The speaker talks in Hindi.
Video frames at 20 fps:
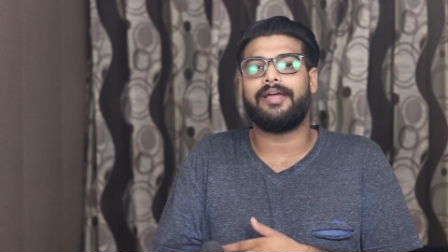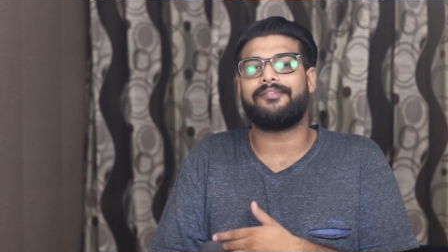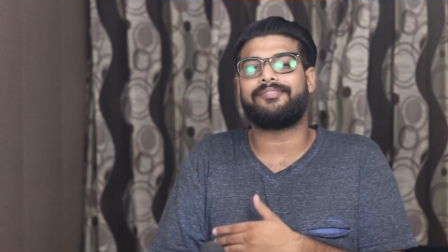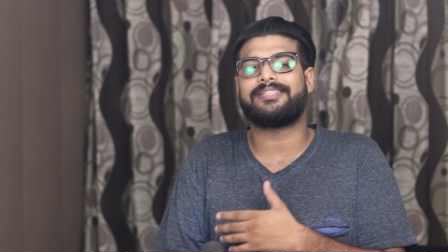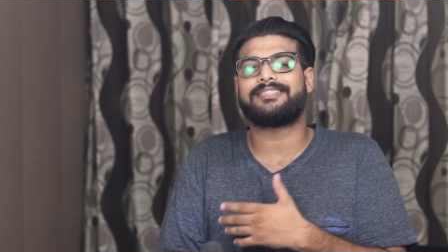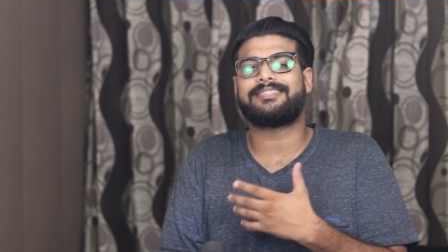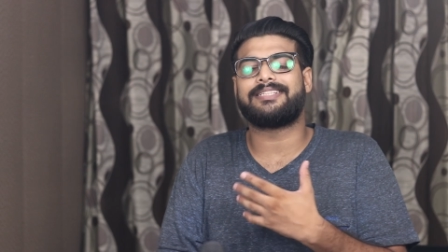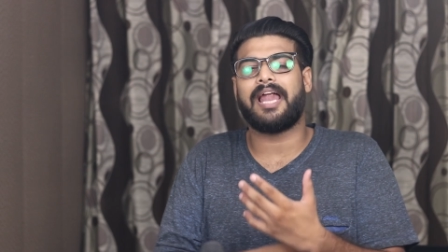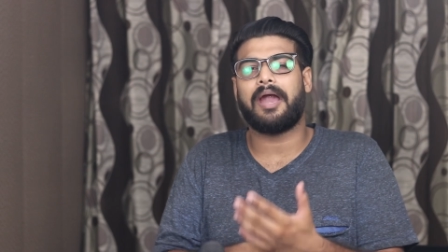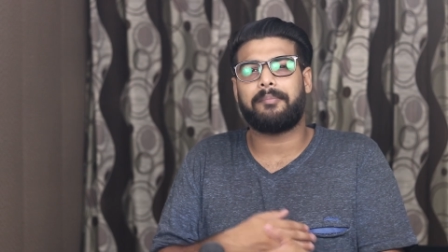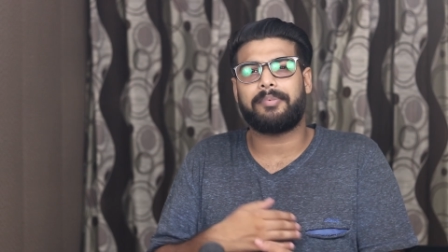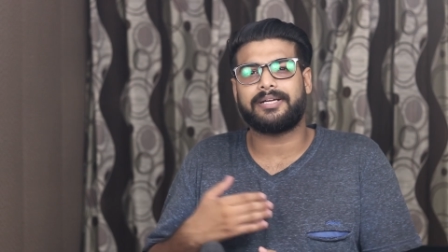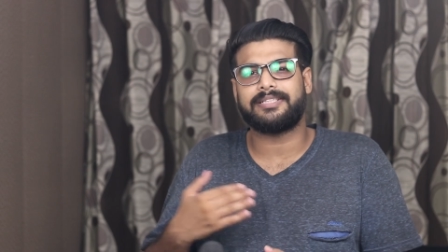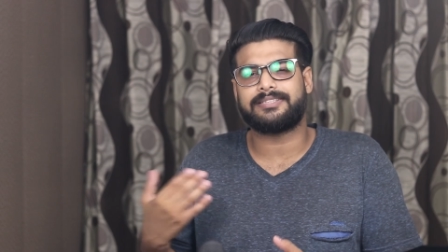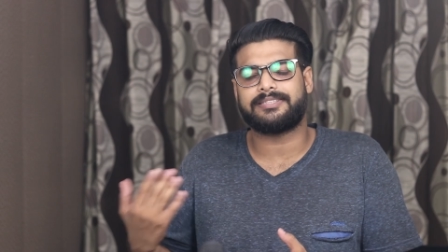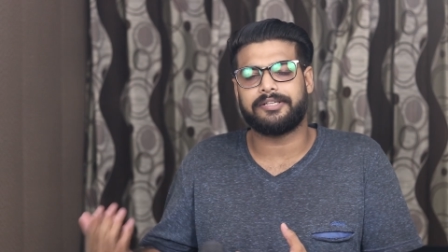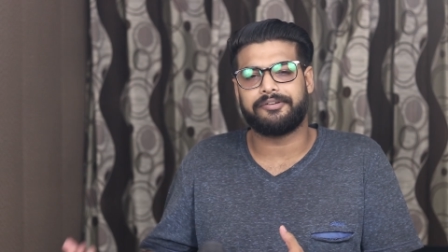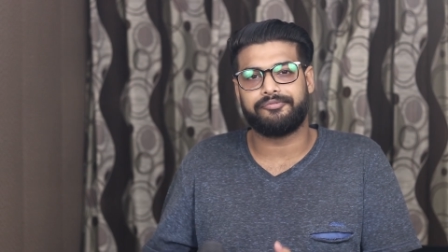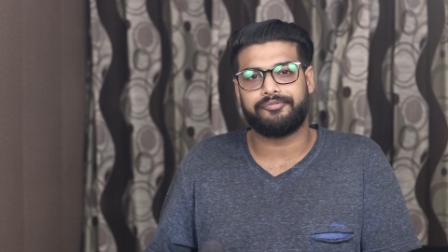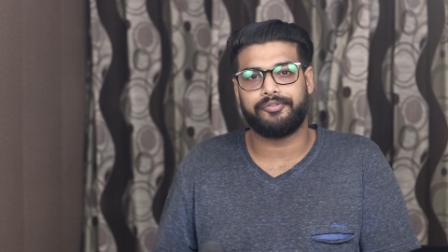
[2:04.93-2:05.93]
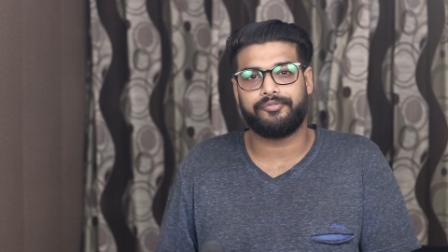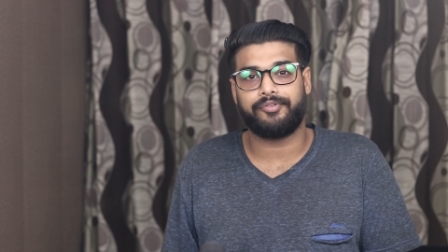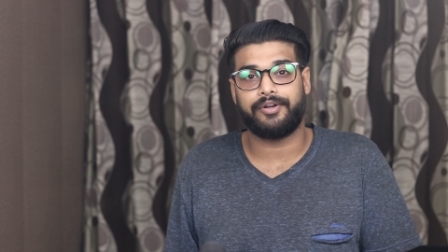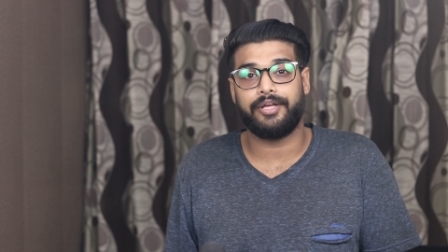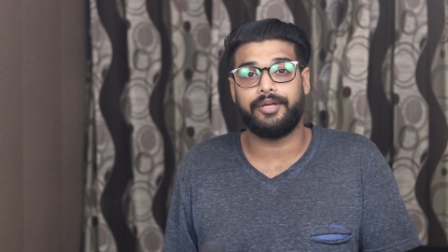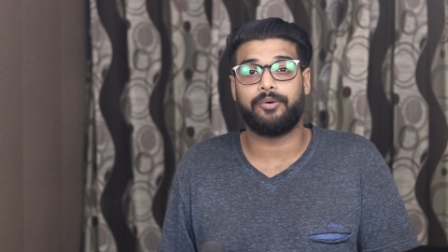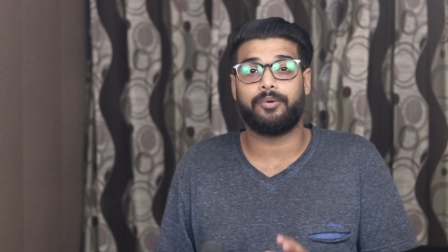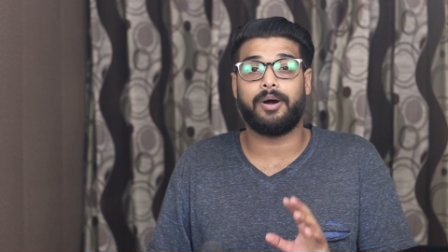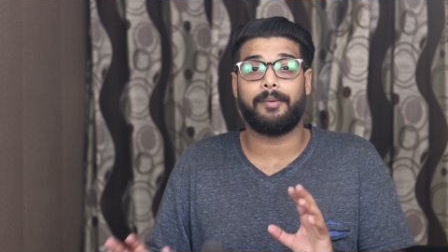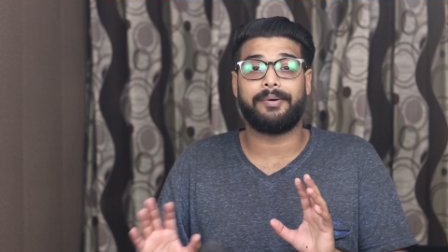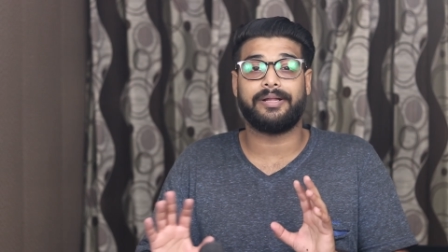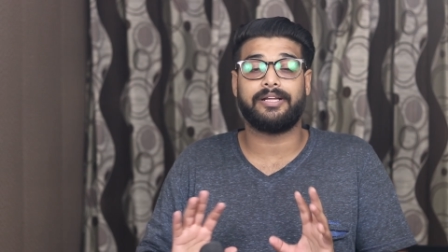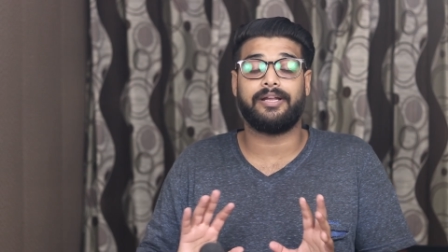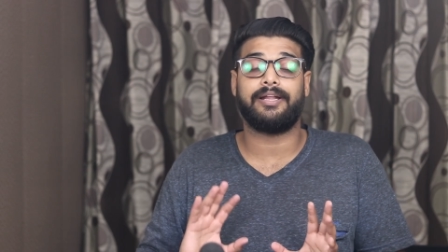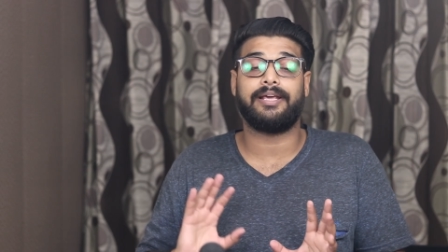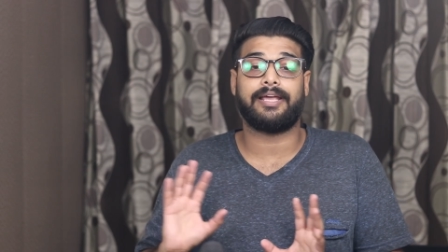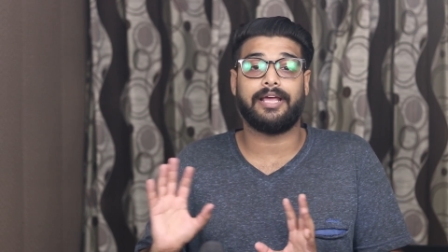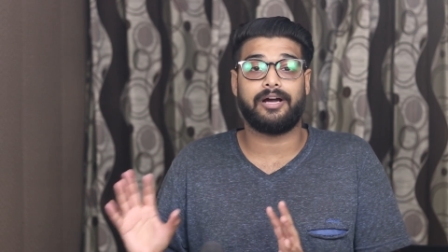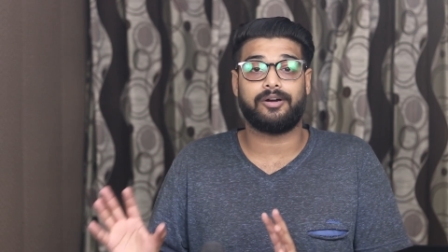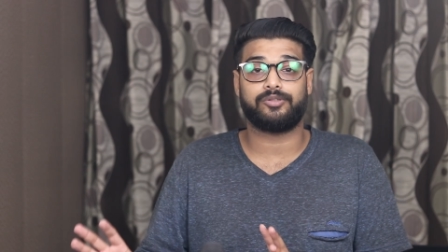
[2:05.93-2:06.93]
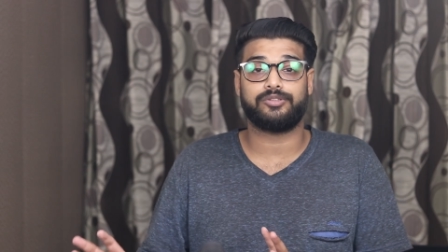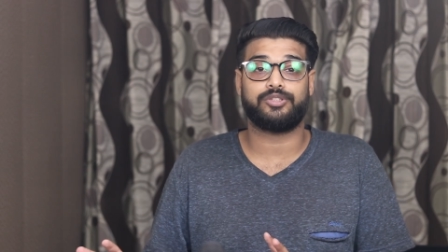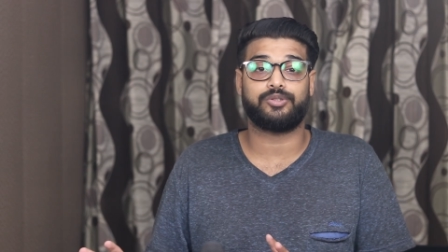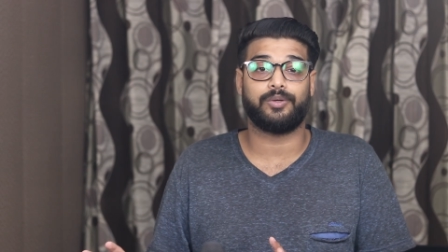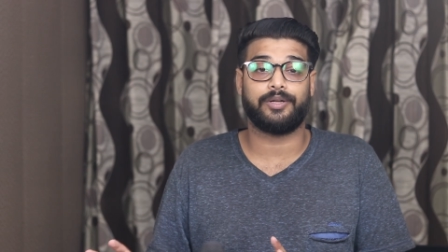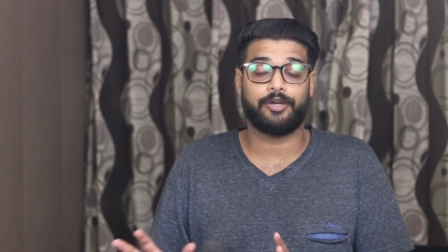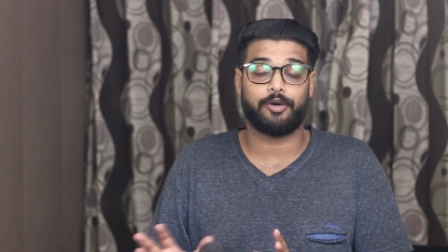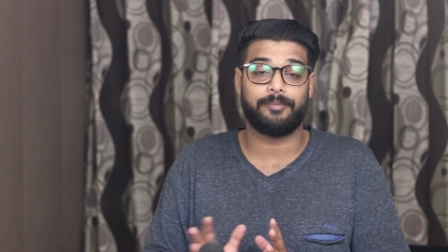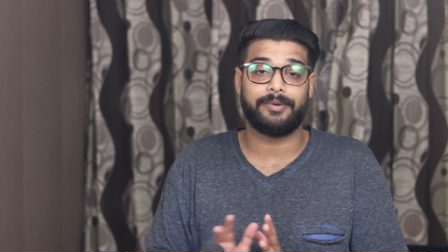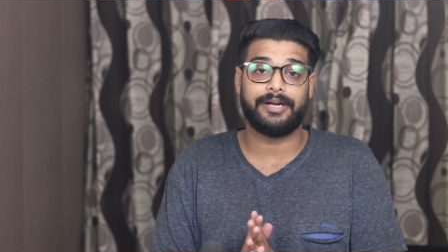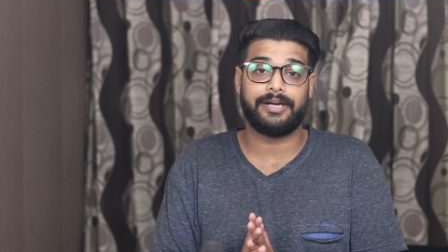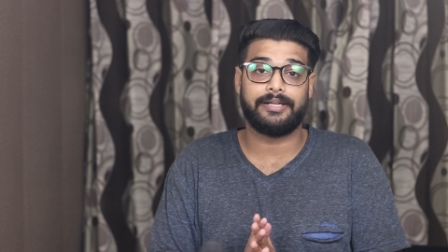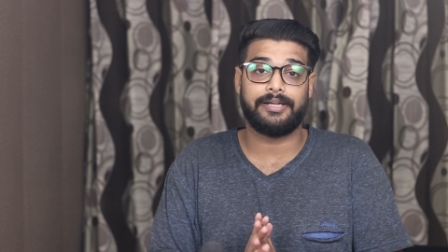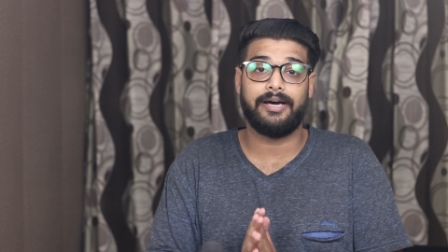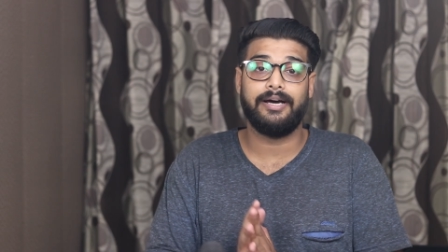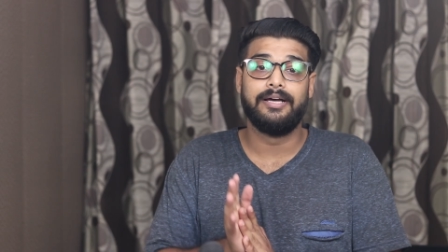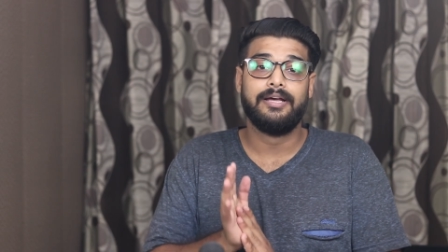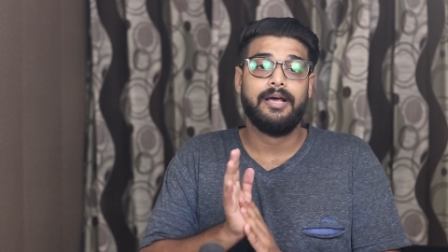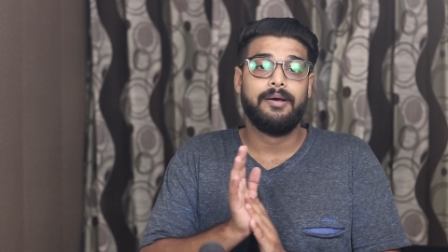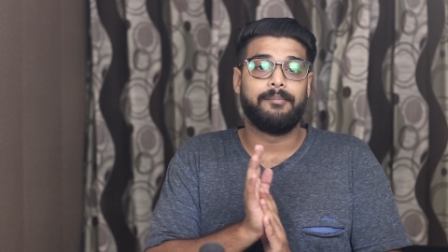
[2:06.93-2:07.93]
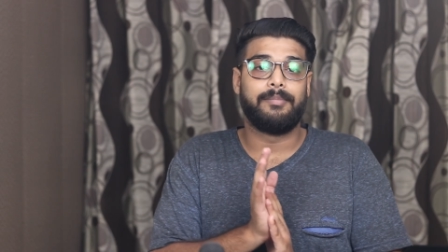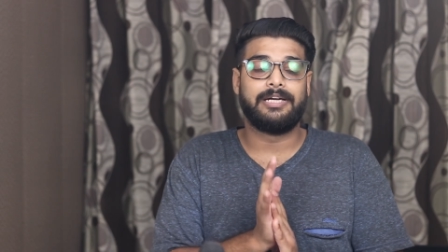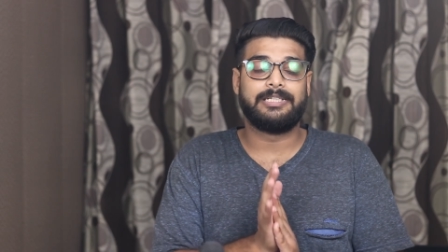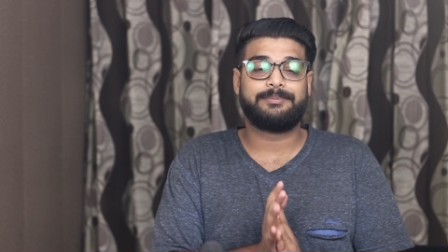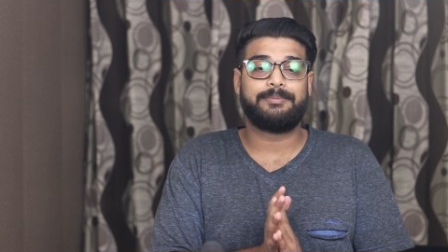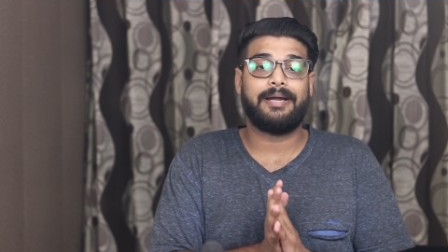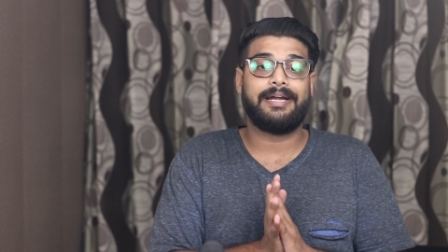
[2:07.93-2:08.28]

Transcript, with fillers: या फिर स्नैपड्रैगन सेवन फिफ्टी होगा पता नहीं क्या कुछ सुनने को मिल रहा था पर इस